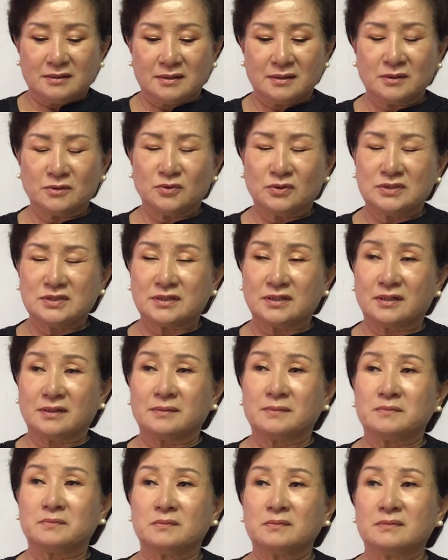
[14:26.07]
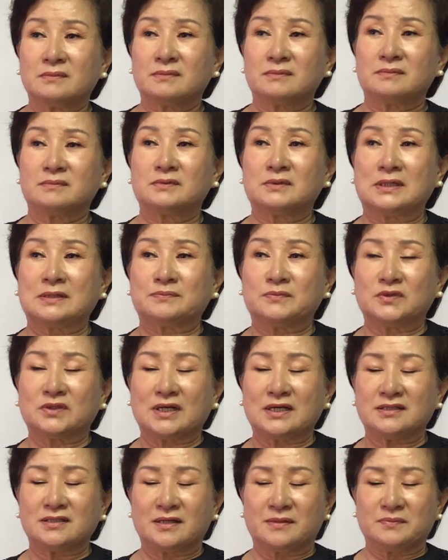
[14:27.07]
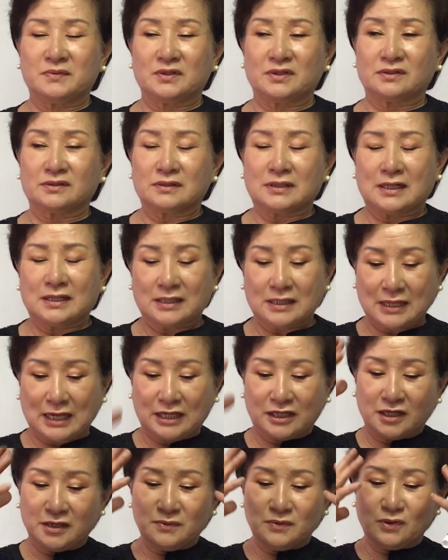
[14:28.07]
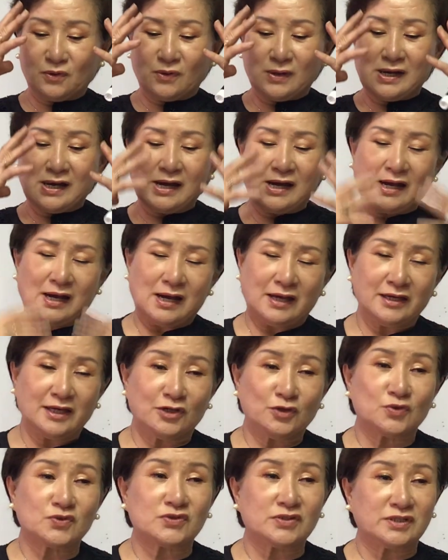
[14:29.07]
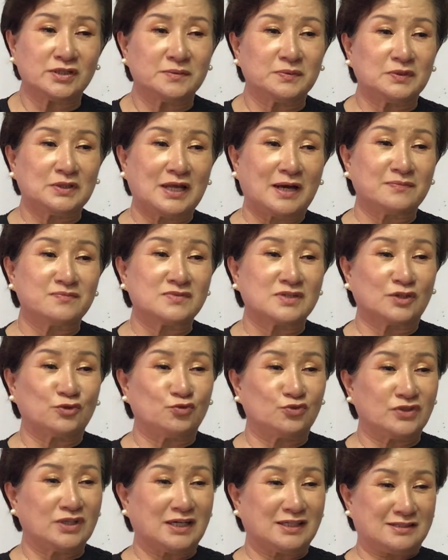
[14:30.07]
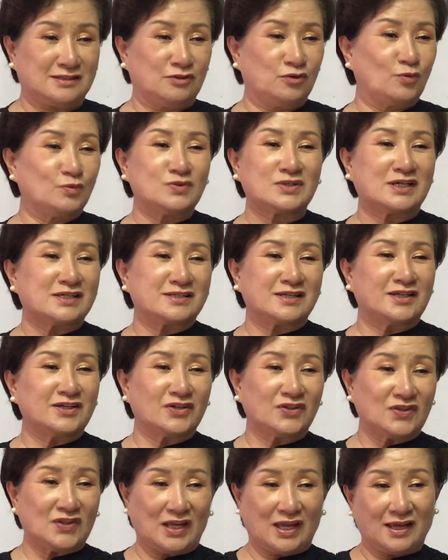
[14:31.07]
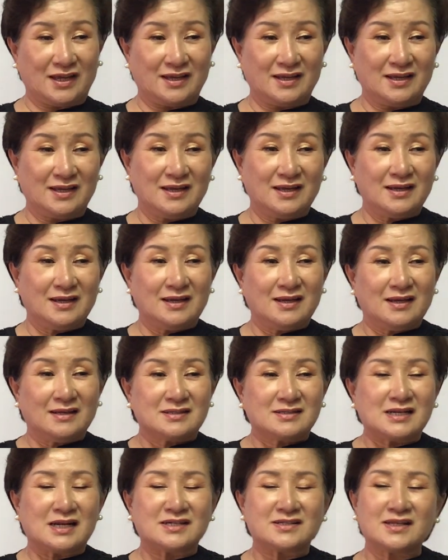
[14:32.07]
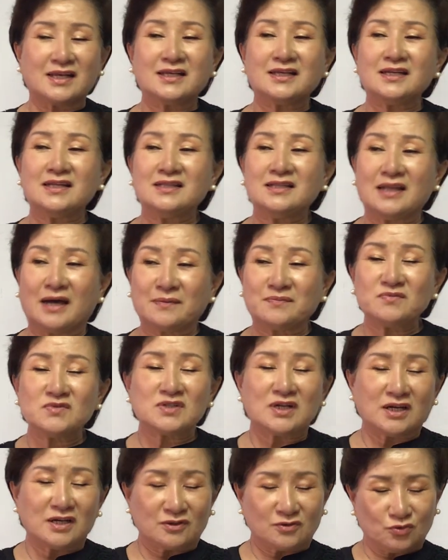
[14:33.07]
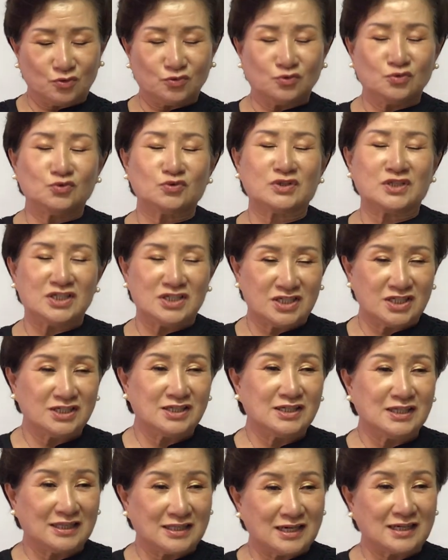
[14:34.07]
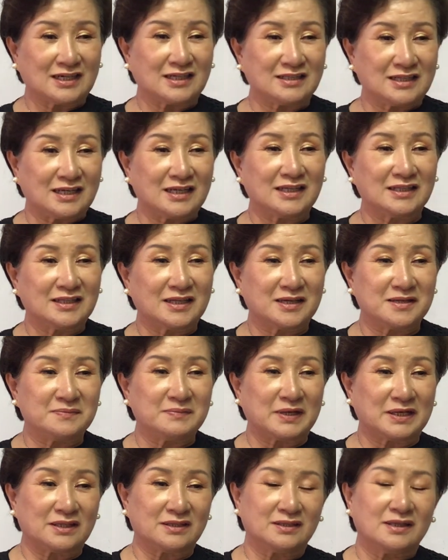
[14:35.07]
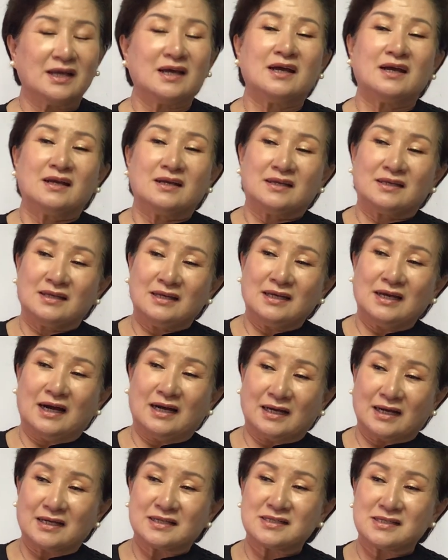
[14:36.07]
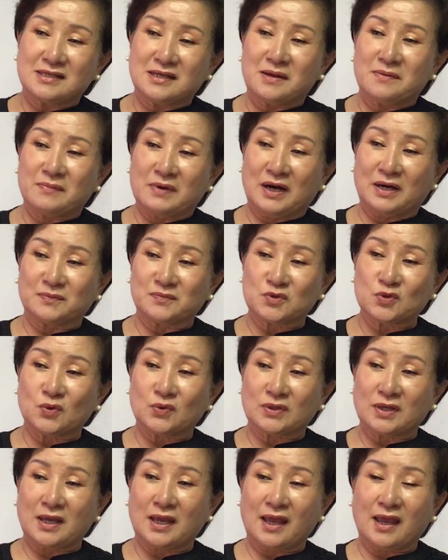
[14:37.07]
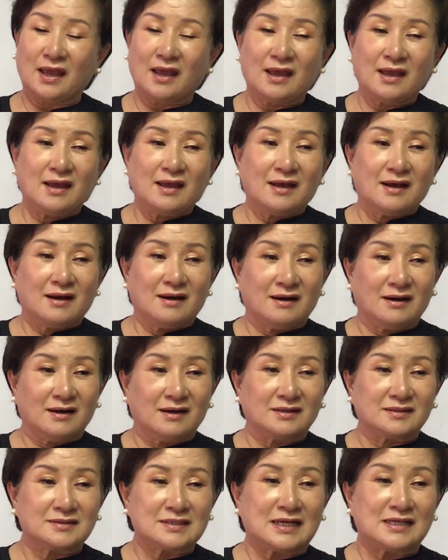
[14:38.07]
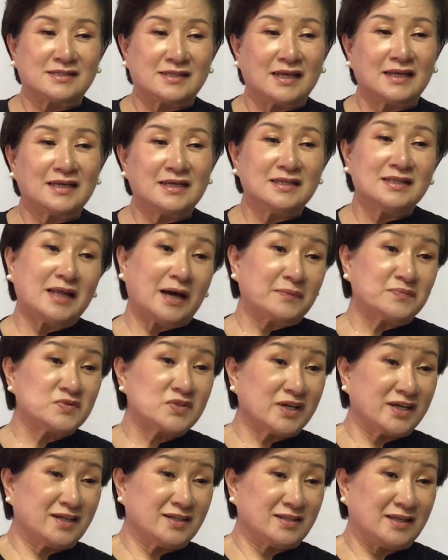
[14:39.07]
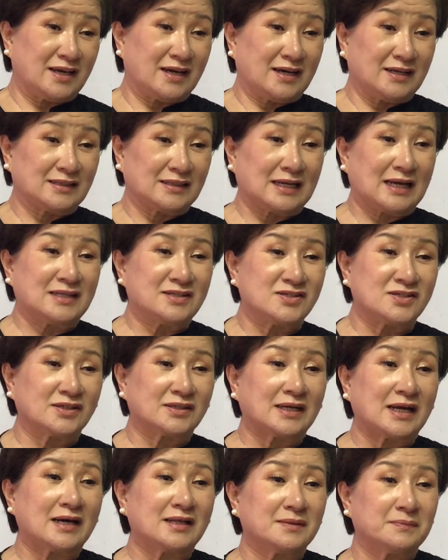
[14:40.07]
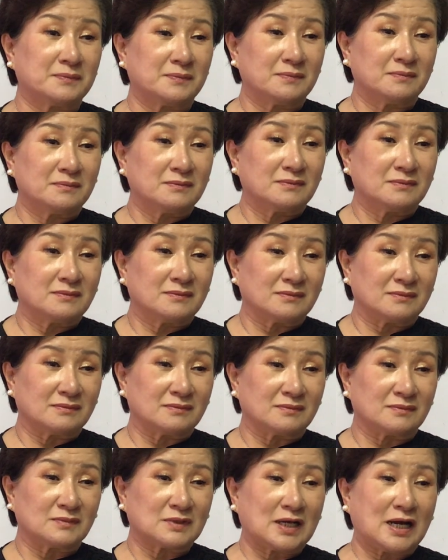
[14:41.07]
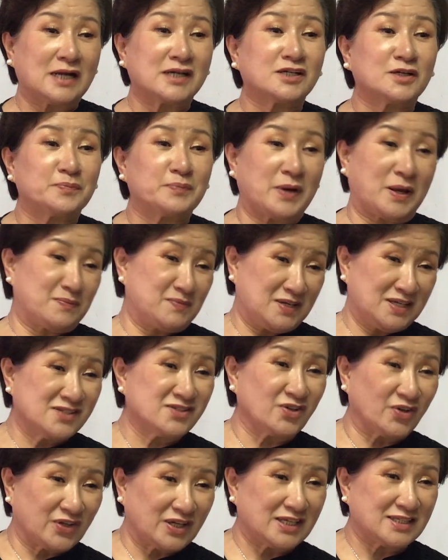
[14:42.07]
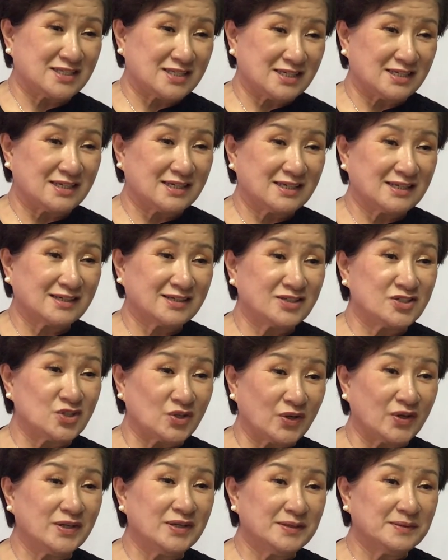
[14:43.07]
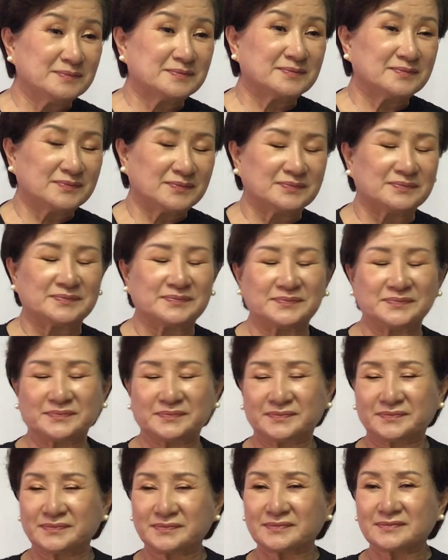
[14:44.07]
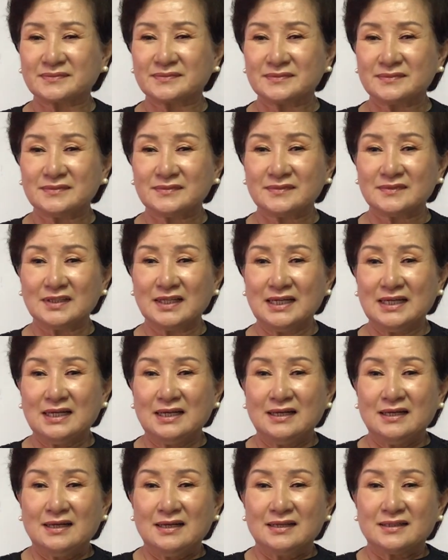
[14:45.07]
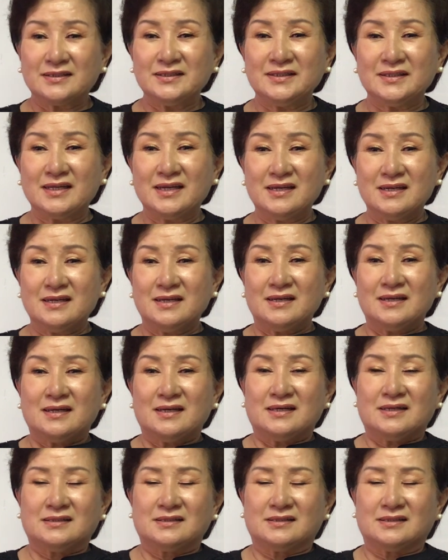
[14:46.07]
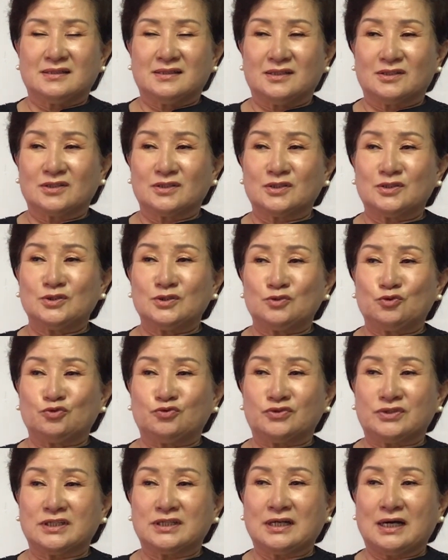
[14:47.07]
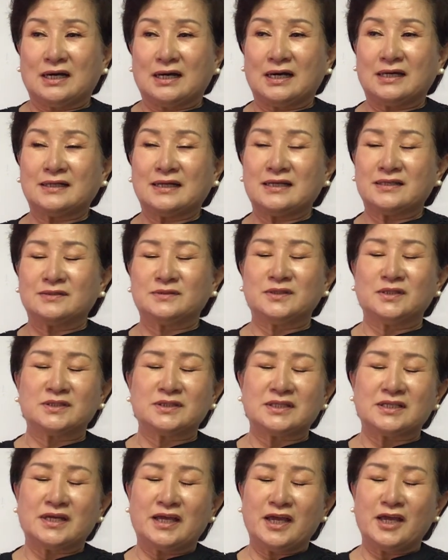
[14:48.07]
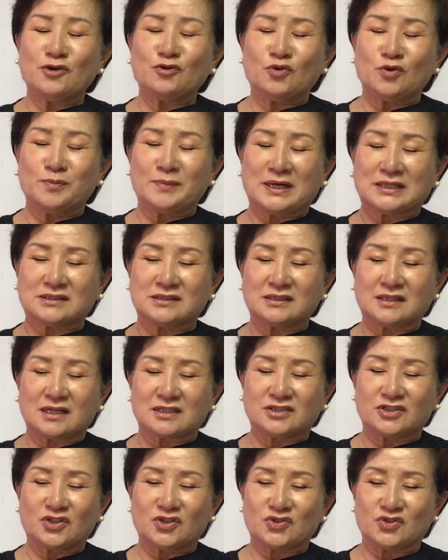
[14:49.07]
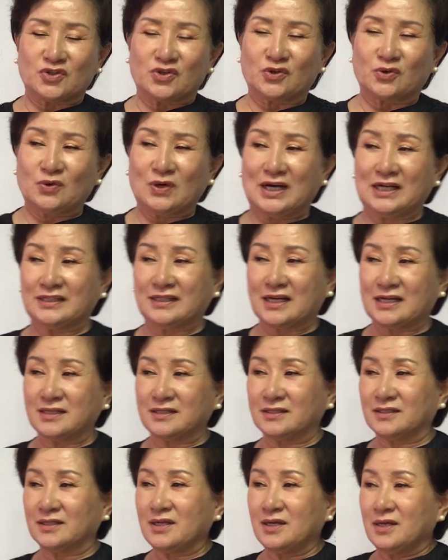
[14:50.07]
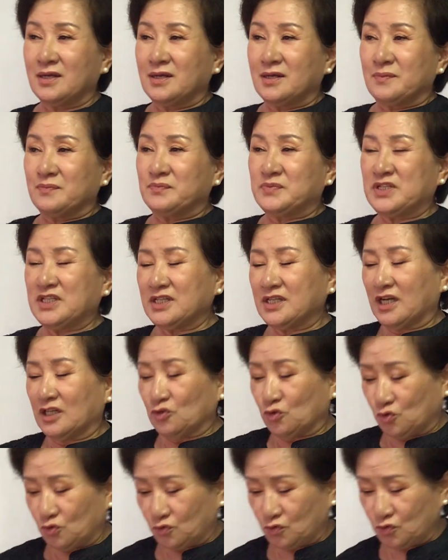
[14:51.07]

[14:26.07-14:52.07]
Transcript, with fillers: 그러고 이제 딱 뭐라 하냐면은 아래 위로 하얀 옷을 입은 남자 둘이가 너무 잘생겼대. 잘생긴 남자 두 귀신이 따라댕긴다 이 말은 이 아가씨의 마음속에 어, 잘생긴 남자에 대한 간절한 음, 갈급함이 있었겠지. 그죠? 음. 근데 어, 그 둘이가 하나는 여기에 해골 마크가 그려져 있고 하나는 피가